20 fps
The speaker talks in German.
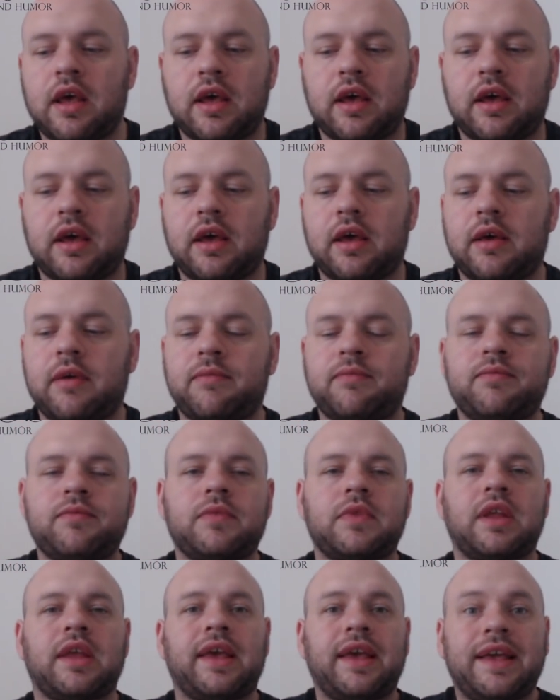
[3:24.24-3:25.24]
Ähm,
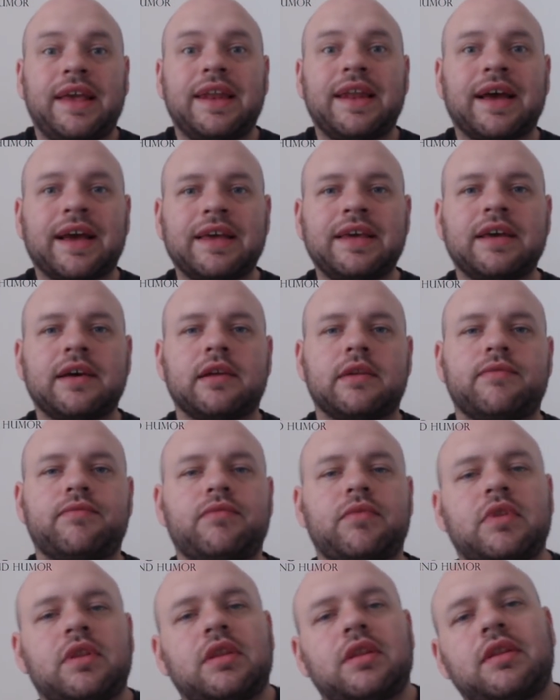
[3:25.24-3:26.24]

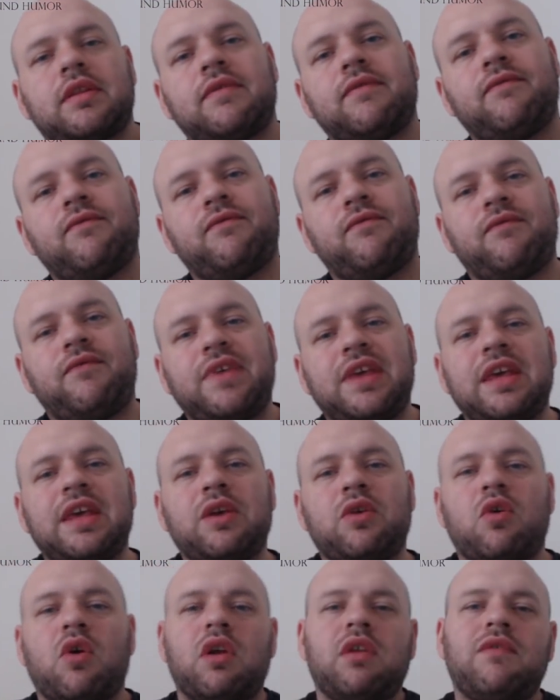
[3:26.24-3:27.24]
regenerieren. Wie
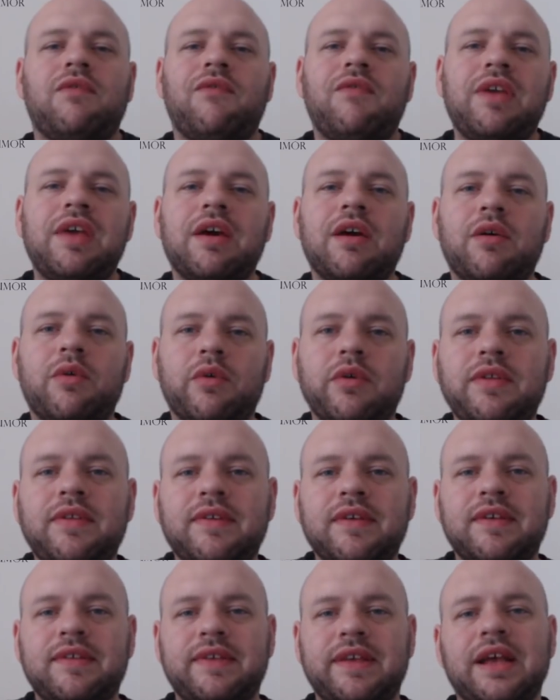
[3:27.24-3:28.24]
können wir
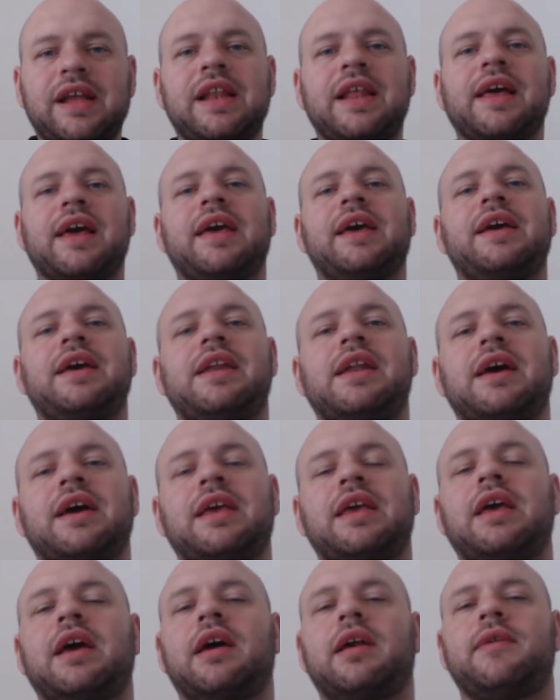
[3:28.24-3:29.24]
unsere Seele
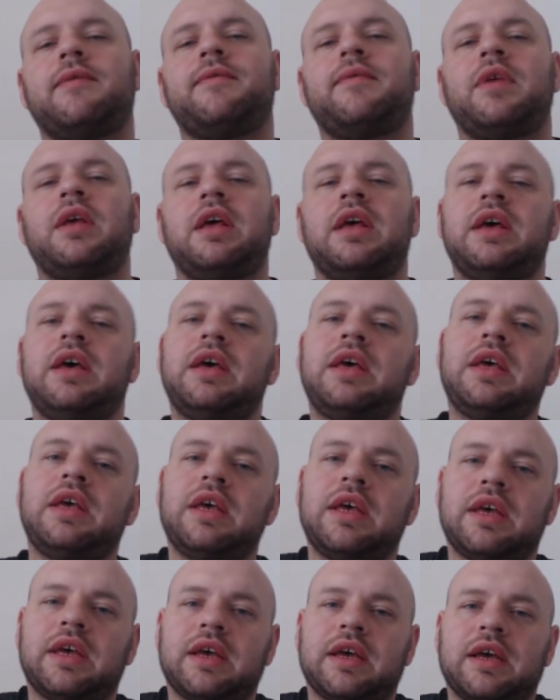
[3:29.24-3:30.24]
regenerieren?
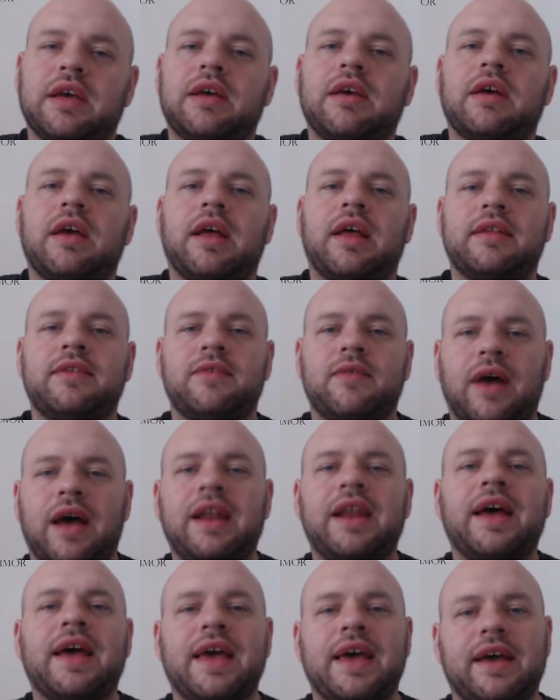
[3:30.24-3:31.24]

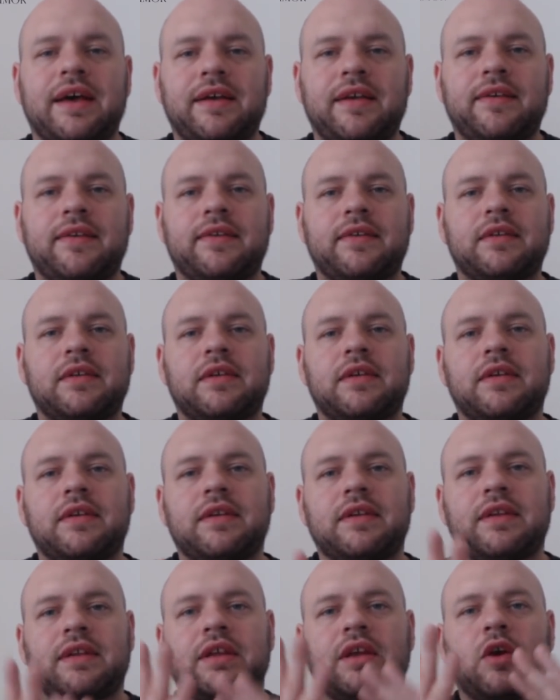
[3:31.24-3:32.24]
Zuallererst
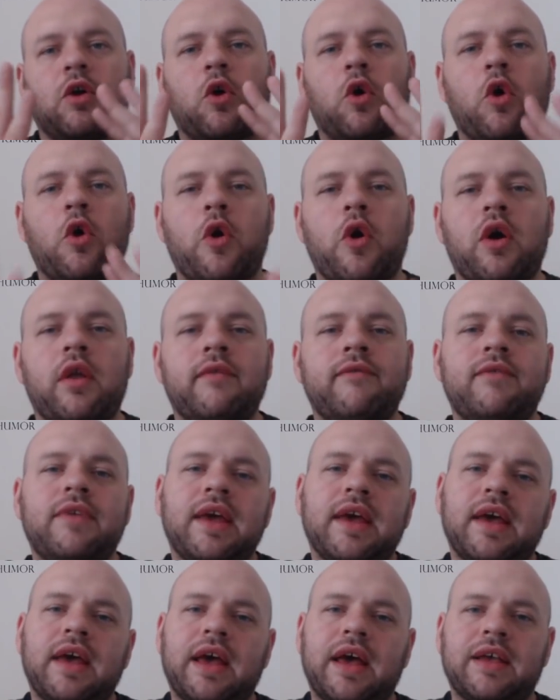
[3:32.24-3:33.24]
hören
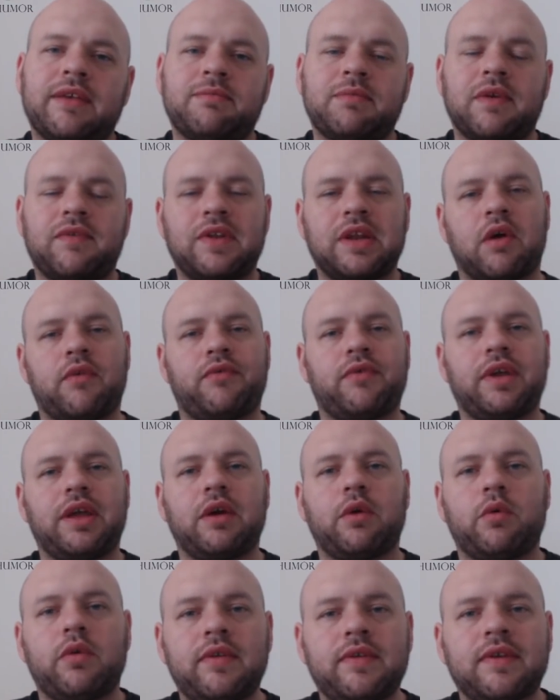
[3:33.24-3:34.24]
wir erstmal wieder auf
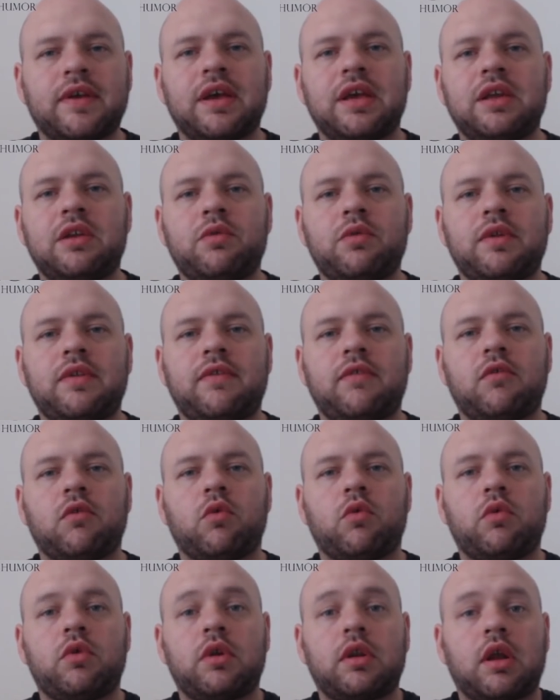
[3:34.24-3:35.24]
unsere
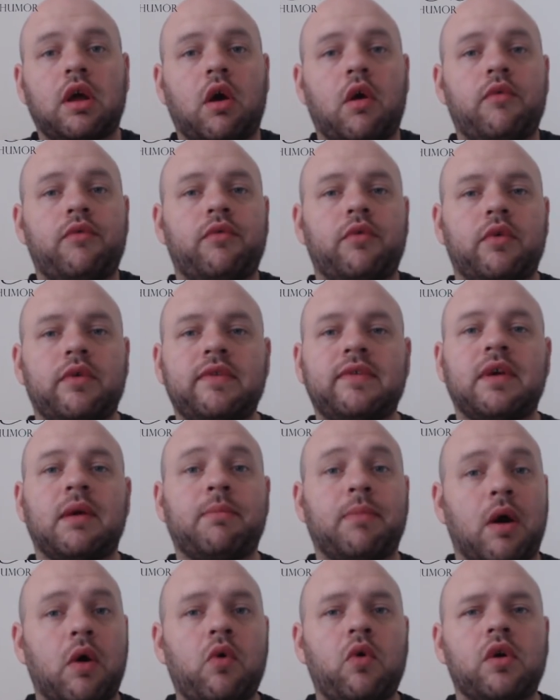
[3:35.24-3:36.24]
Intuition, auf unser
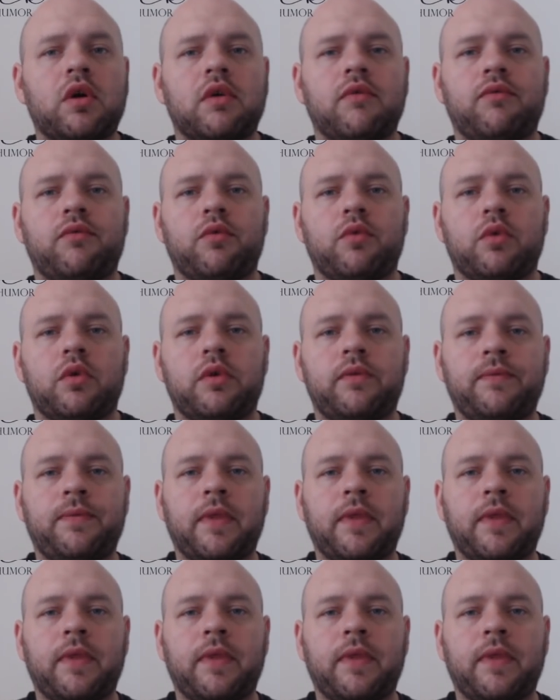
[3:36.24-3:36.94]
Bauchgefühl